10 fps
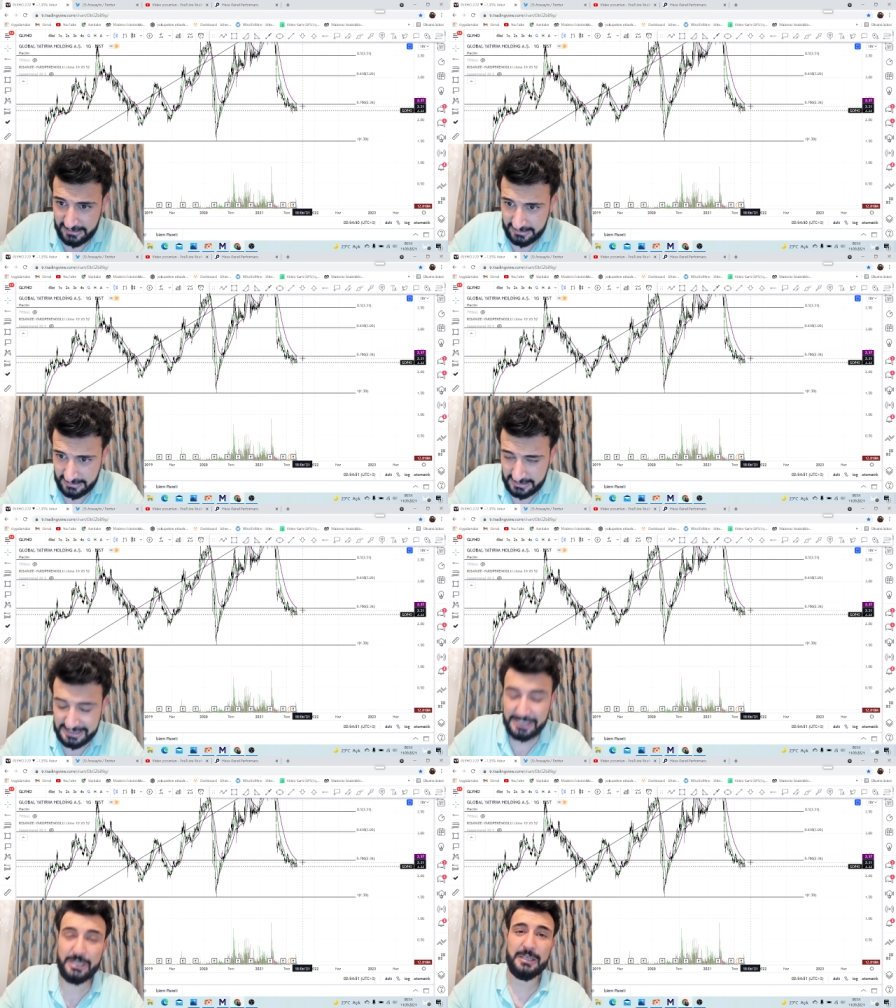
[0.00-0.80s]

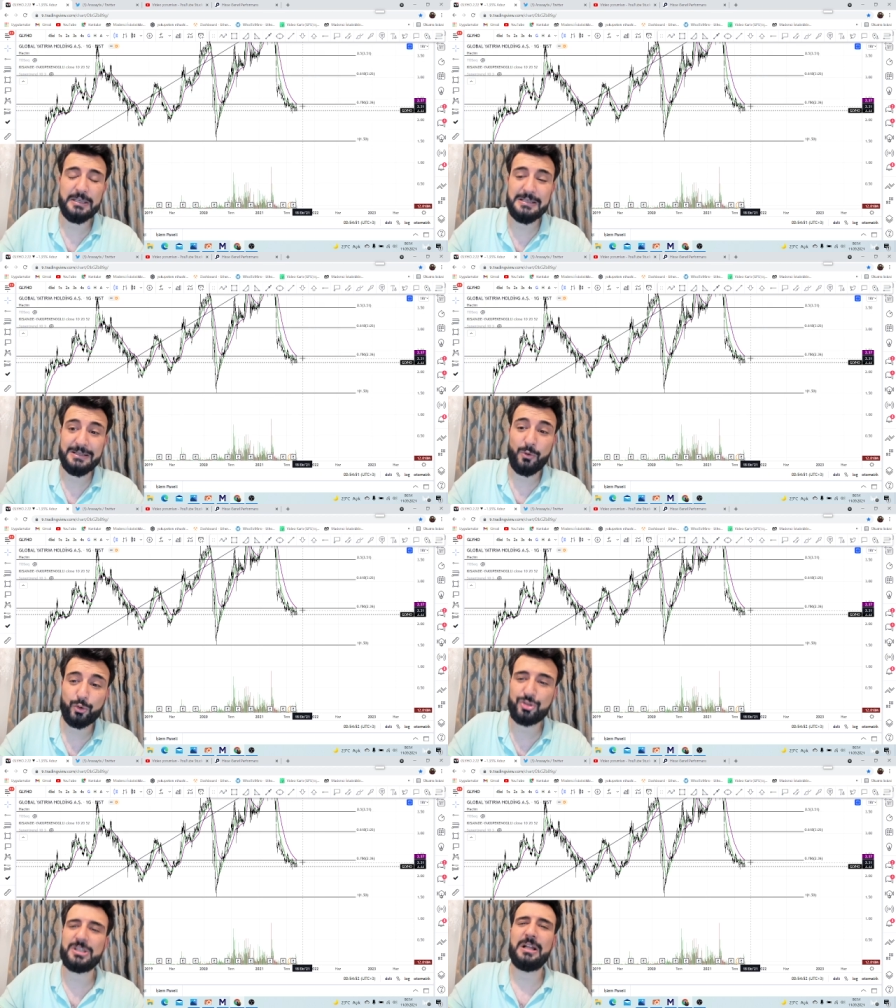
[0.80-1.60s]

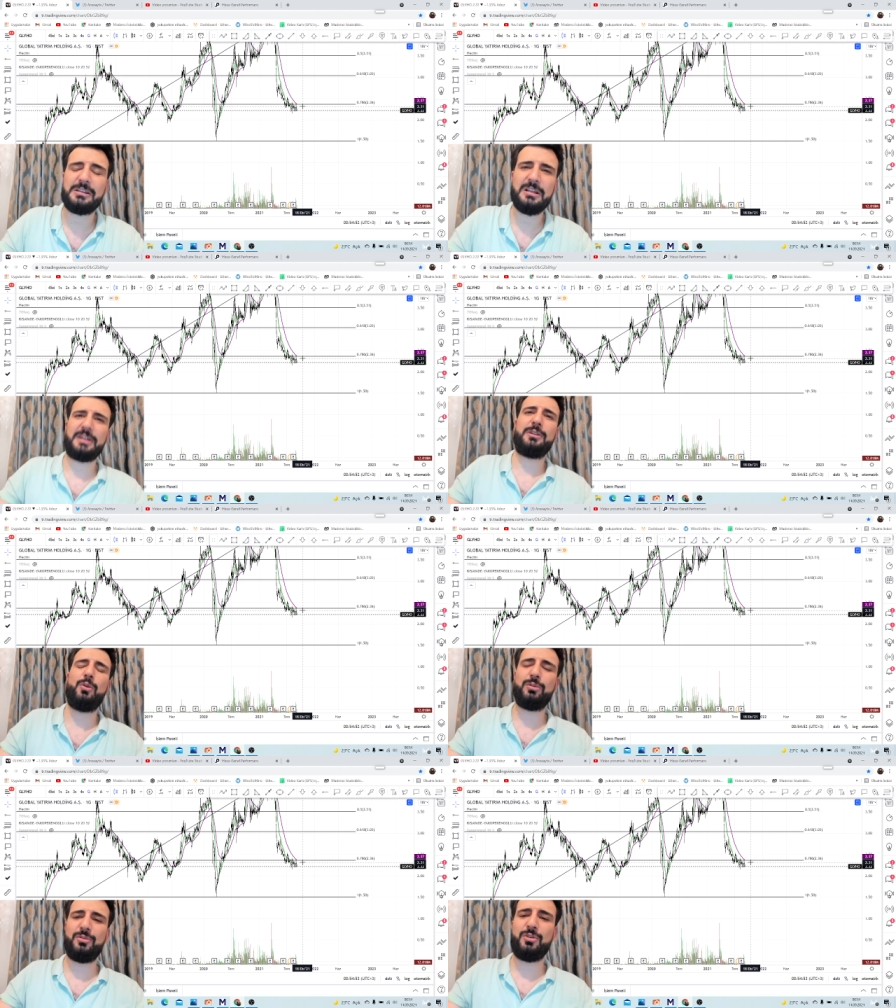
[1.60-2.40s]
2.36'larda e, e,
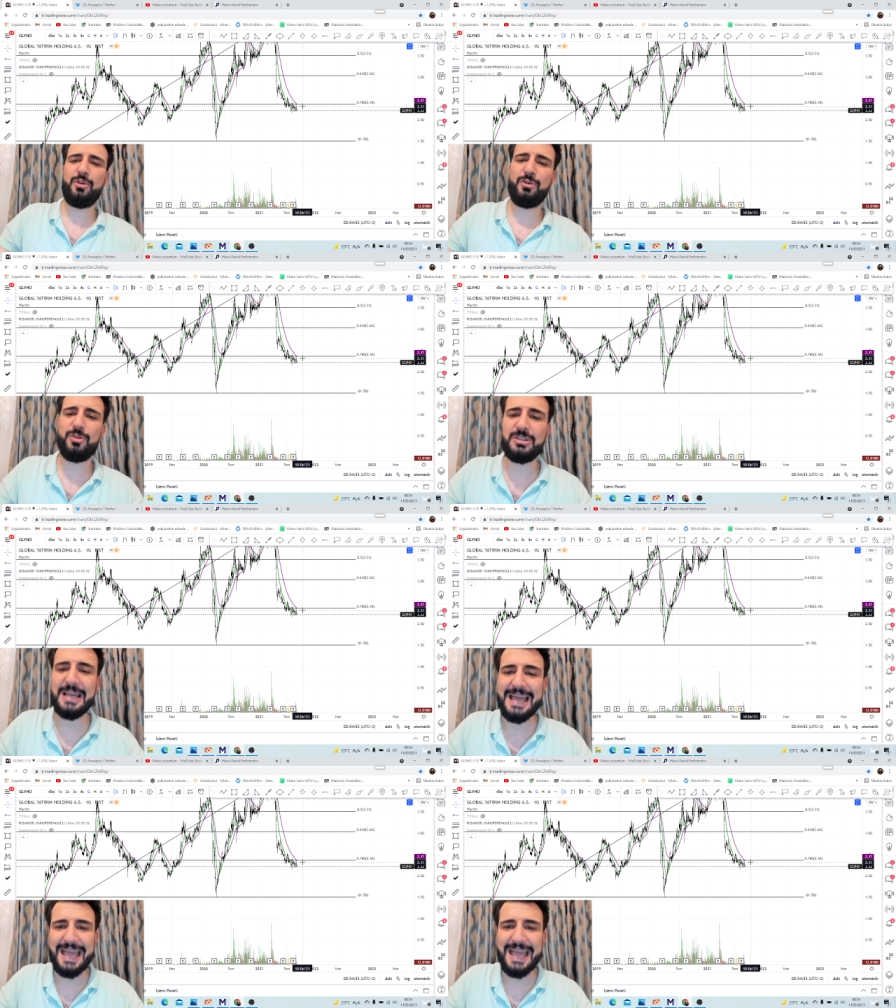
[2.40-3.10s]
olduğunu görüyoruz.